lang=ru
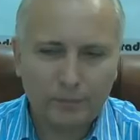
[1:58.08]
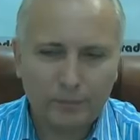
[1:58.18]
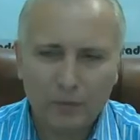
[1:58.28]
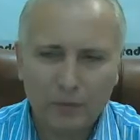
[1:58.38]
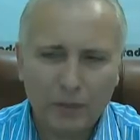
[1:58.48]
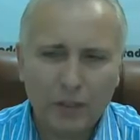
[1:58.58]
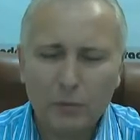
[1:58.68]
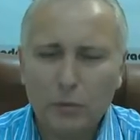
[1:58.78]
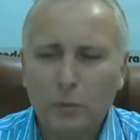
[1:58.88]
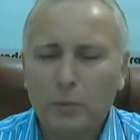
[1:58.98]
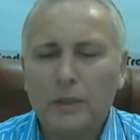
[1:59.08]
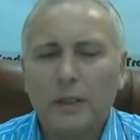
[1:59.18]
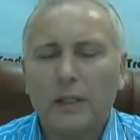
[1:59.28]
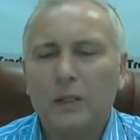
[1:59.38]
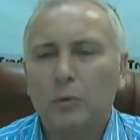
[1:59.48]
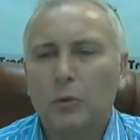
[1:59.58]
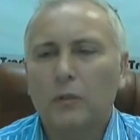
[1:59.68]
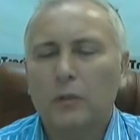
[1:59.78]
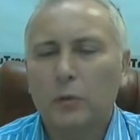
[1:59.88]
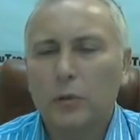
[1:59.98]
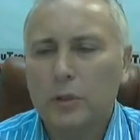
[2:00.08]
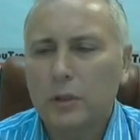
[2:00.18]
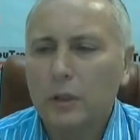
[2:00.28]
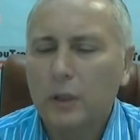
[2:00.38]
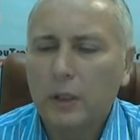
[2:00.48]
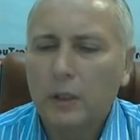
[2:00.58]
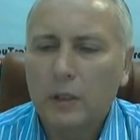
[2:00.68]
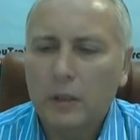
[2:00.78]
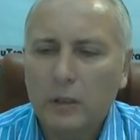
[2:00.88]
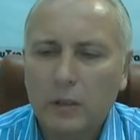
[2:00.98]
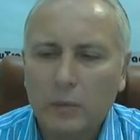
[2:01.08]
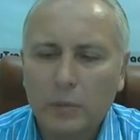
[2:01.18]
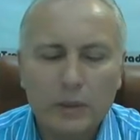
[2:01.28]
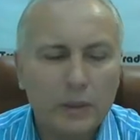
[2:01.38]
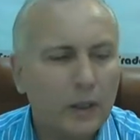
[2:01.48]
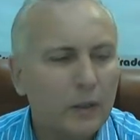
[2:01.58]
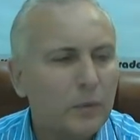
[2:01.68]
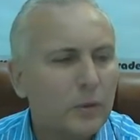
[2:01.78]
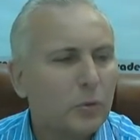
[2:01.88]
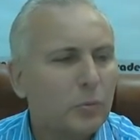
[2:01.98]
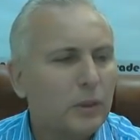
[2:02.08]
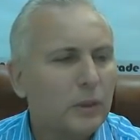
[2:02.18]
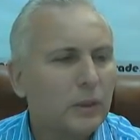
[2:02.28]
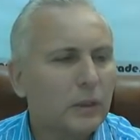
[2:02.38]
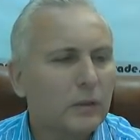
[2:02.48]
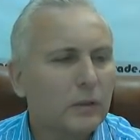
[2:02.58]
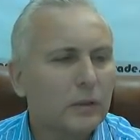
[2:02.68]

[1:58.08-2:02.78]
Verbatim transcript: В данном случае постоять немного в рост, э, поставить без убыток, э,